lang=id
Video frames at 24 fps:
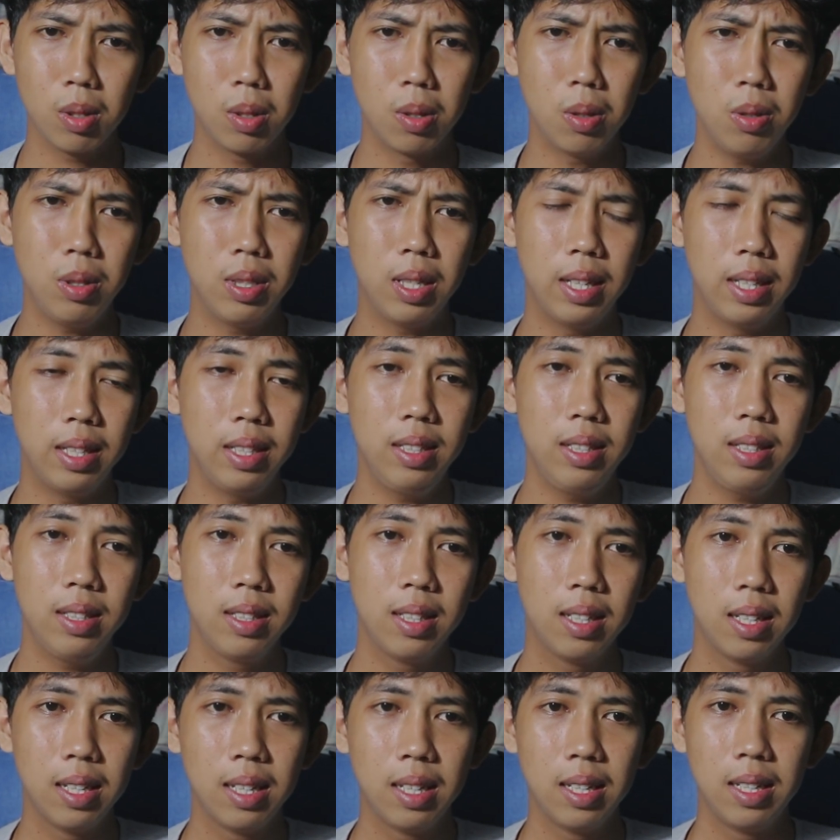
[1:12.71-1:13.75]
Oke, okay.
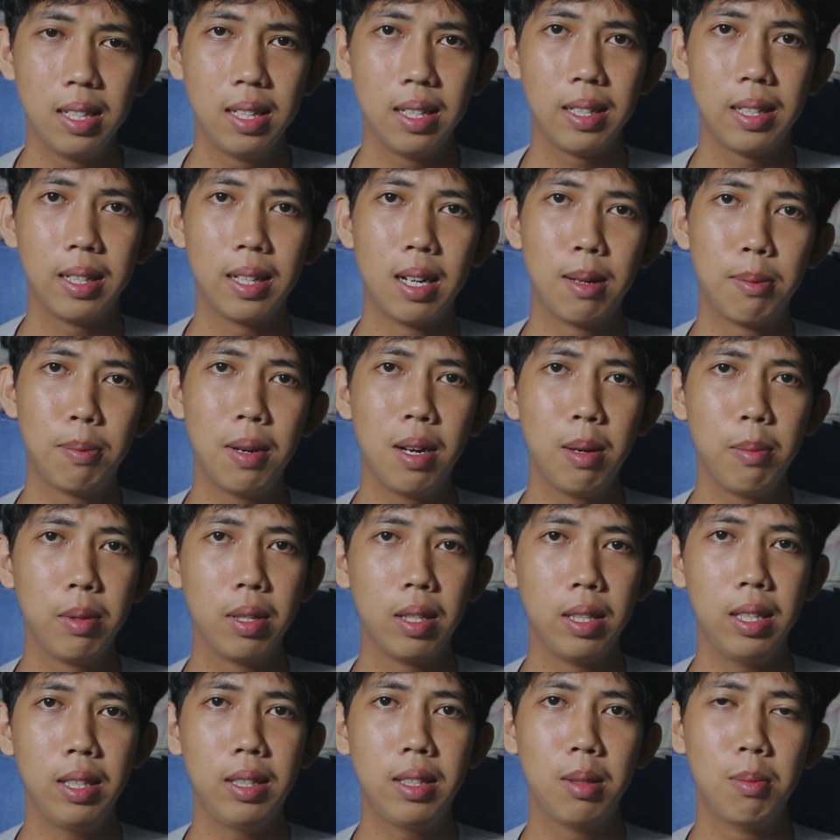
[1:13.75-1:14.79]
kenapa
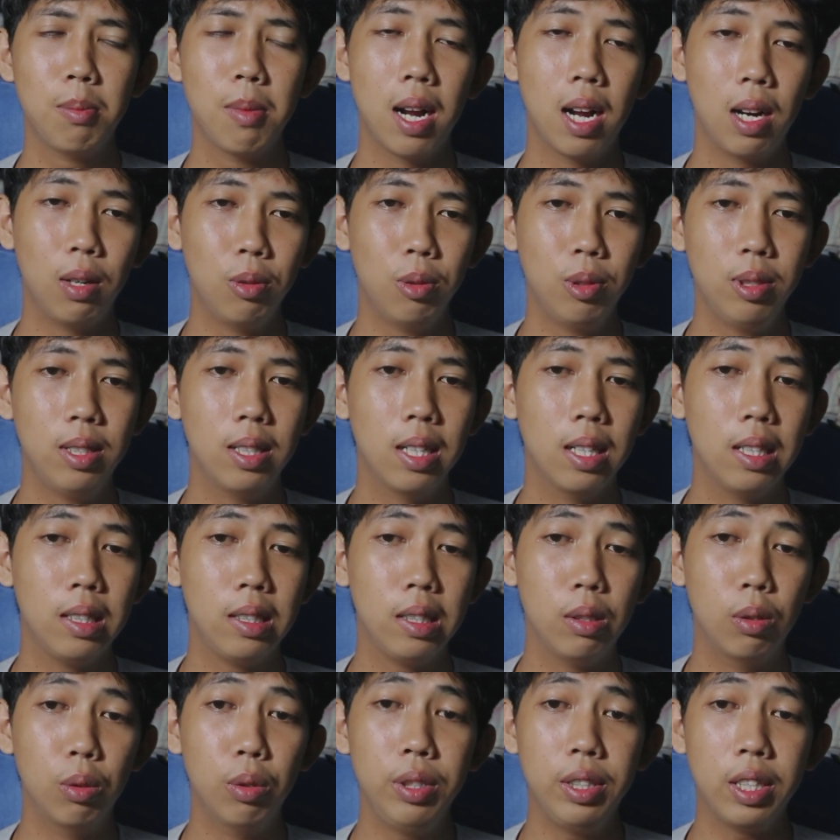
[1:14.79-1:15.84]
Amelia terbangun dari
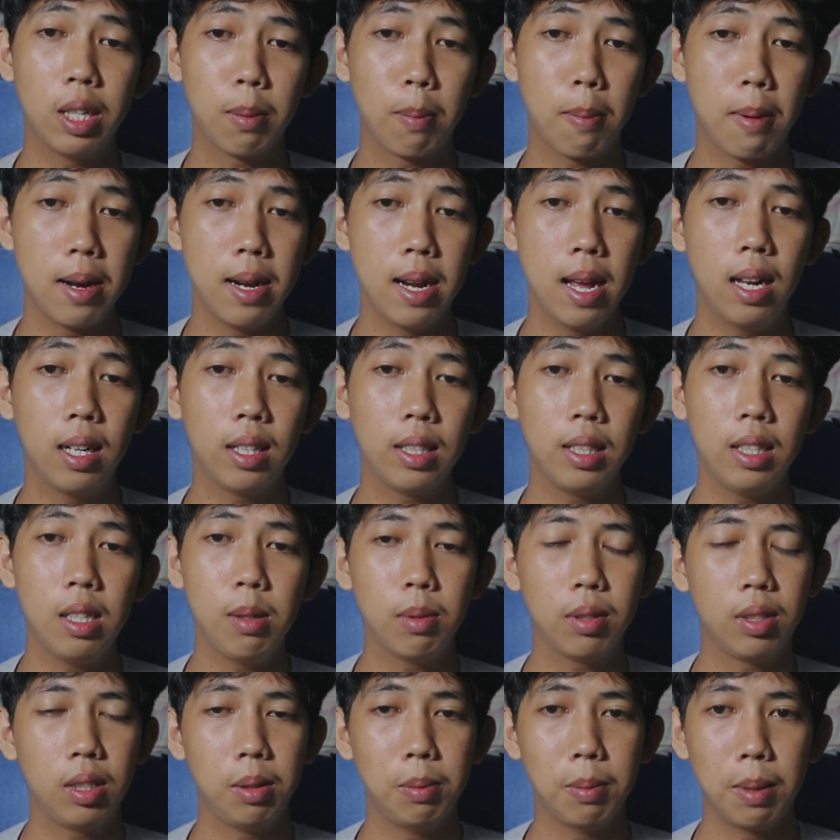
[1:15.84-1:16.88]
tidurnya padahal ini
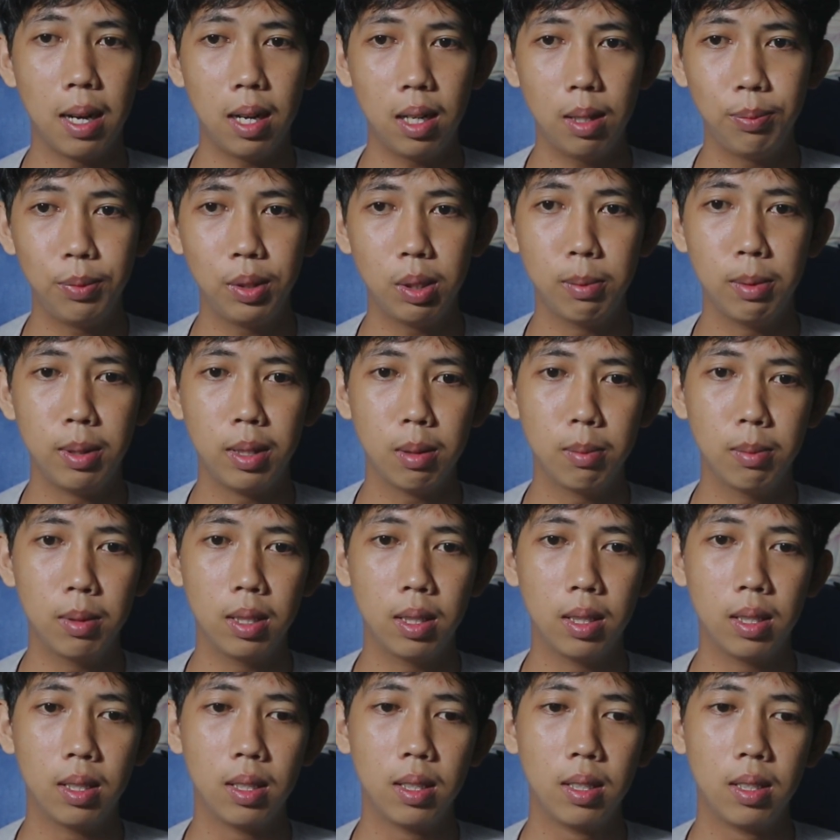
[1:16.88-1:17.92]
masih malam teman-teman?